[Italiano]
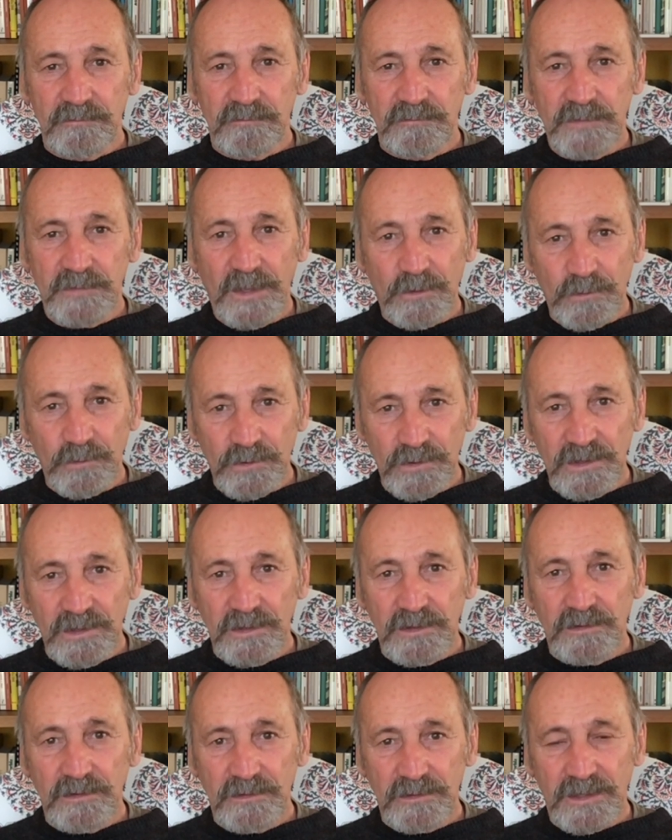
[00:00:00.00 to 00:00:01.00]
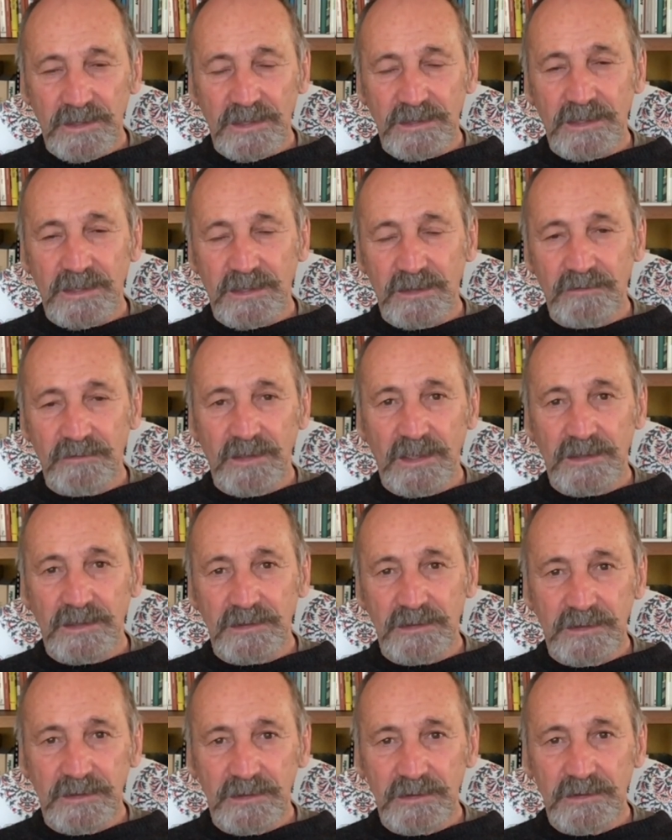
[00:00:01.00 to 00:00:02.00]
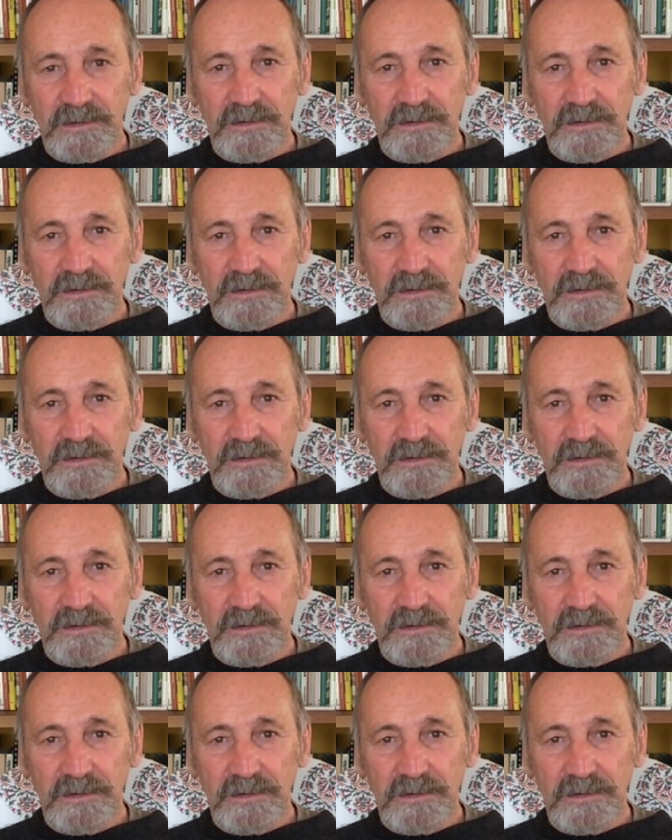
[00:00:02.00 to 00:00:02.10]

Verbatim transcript: E così si è andati avanti.